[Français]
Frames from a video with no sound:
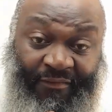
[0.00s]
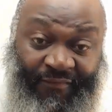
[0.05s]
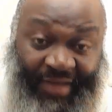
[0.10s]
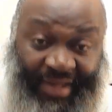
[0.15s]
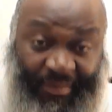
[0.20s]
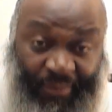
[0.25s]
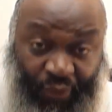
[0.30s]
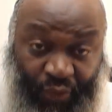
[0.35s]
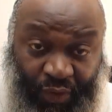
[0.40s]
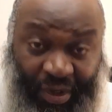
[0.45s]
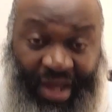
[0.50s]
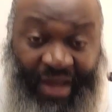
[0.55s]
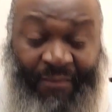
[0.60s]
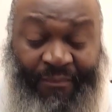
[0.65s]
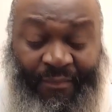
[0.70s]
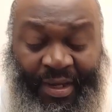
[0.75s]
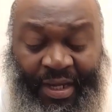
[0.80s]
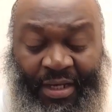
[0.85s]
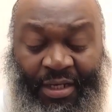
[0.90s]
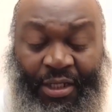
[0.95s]
Vemru,
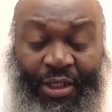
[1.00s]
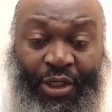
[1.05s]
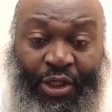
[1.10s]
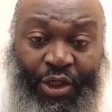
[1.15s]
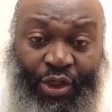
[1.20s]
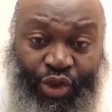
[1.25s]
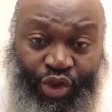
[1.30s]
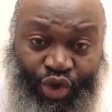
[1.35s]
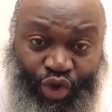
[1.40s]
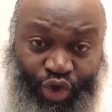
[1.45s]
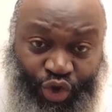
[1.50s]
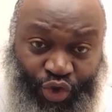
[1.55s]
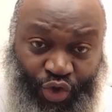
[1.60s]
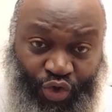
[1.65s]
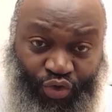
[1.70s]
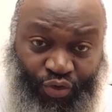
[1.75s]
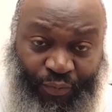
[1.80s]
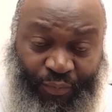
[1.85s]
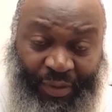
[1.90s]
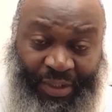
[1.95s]
Amen,
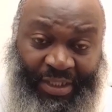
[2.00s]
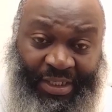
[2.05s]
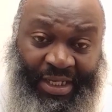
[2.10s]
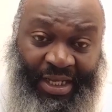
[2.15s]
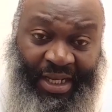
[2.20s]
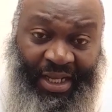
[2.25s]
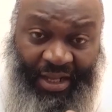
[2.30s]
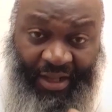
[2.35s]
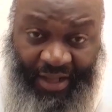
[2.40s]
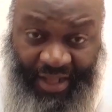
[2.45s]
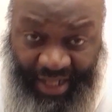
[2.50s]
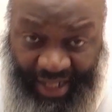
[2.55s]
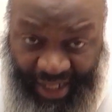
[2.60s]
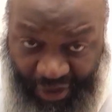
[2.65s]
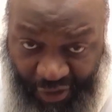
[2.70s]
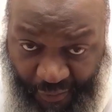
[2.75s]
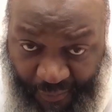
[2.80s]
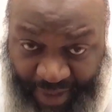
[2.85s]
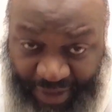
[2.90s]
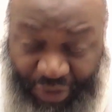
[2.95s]
genou plié,
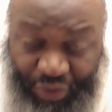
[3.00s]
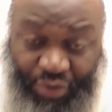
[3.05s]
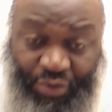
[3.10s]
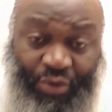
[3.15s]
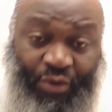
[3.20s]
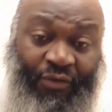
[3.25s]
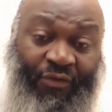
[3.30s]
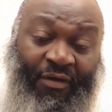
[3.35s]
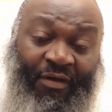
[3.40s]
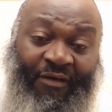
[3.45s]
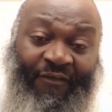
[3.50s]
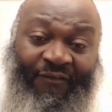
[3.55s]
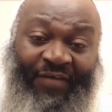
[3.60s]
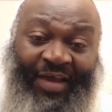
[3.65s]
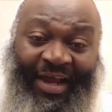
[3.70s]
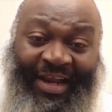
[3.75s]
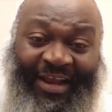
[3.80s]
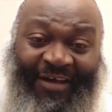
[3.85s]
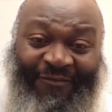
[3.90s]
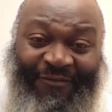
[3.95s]
et on bascule
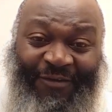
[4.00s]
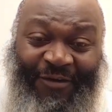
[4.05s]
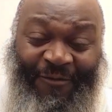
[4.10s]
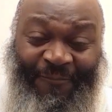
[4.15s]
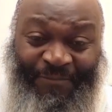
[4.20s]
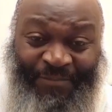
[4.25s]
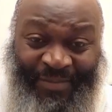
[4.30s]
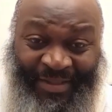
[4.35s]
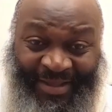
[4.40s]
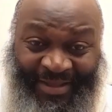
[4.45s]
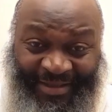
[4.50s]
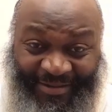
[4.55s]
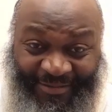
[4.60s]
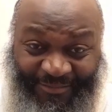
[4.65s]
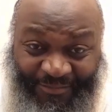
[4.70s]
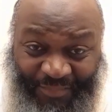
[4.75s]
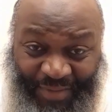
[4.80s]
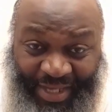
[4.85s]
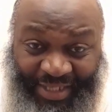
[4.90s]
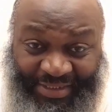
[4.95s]
vers l'avant.
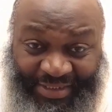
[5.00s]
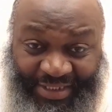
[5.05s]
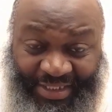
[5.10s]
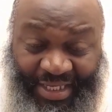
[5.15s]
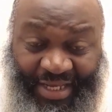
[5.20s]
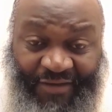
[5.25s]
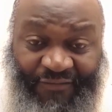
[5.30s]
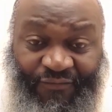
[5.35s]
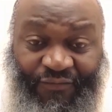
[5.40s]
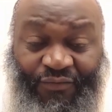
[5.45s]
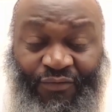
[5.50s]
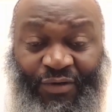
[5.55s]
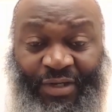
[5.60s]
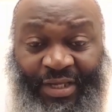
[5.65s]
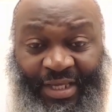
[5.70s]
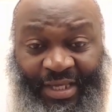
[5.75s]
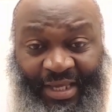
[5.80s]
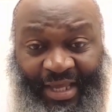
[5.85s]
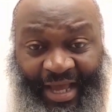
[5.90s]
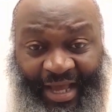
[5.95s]
Merci à vous
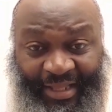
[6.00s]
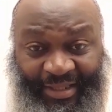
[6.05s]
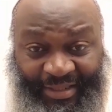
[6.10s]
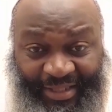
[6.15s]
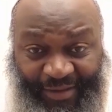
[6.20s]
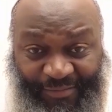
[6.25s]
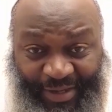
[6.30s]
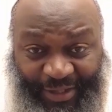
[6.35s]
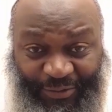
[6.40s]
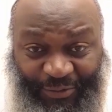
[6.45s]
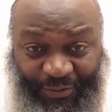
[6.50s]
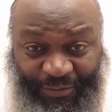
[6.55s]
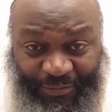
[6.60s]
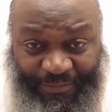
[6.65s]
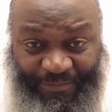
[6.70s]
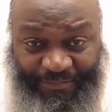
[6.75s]
et à très bientôt.